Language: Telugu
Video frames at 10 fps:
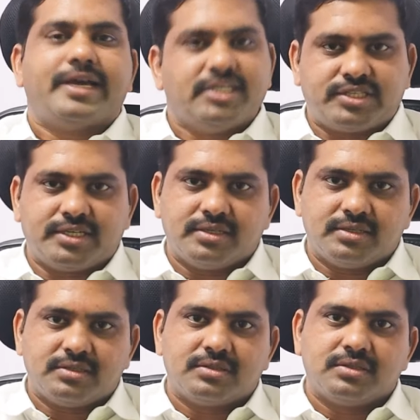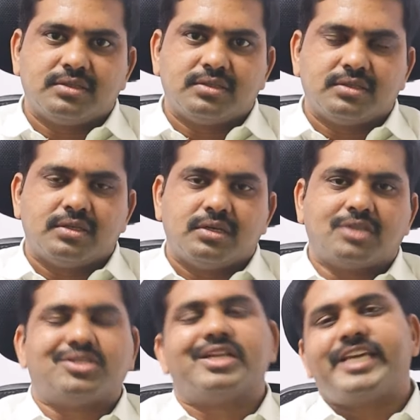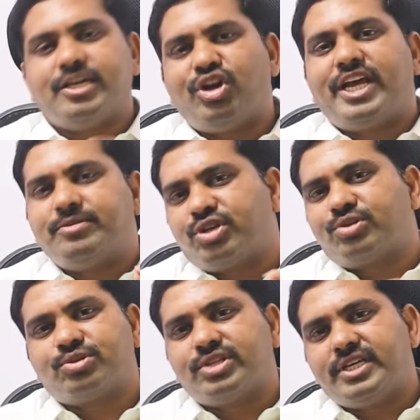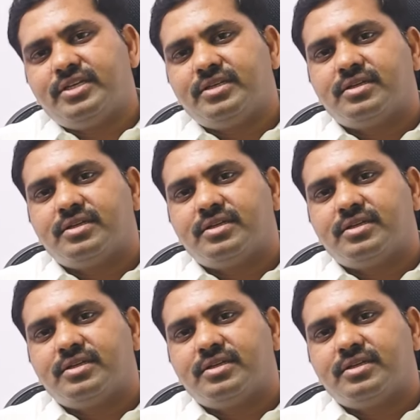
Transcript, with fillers: అయితే అసలు కీమోలో ఏం జరుగుతుంది